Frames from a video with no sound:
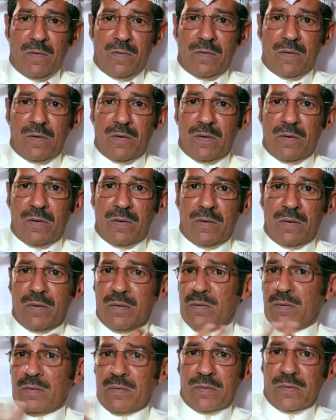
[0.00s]

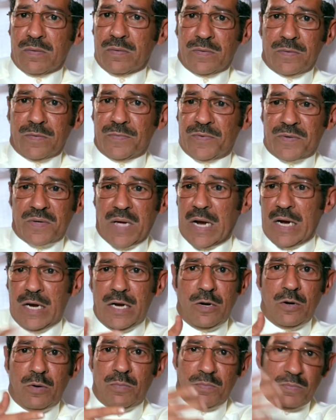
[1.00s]
آه،
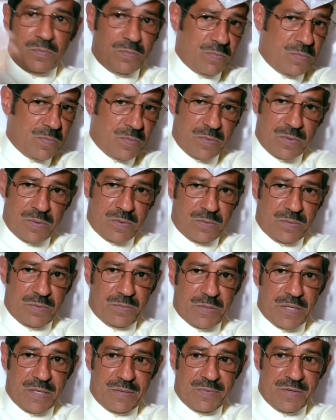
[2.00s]
قال لهم
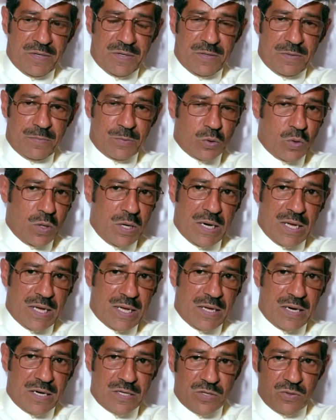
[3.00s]
يمكن بالبطوله
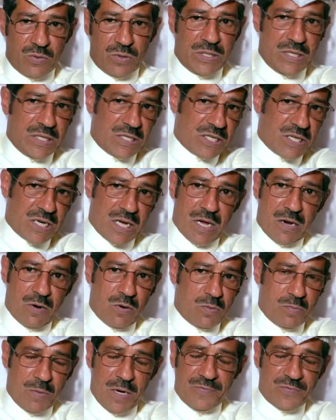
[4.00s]
الاخيره السعوديه كنا قالوا
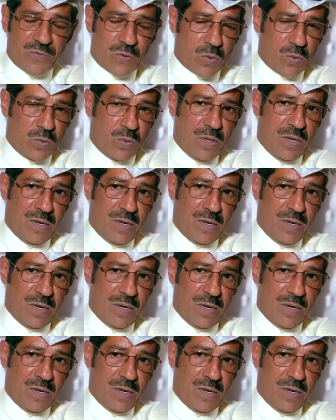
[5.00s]
لهم افطروا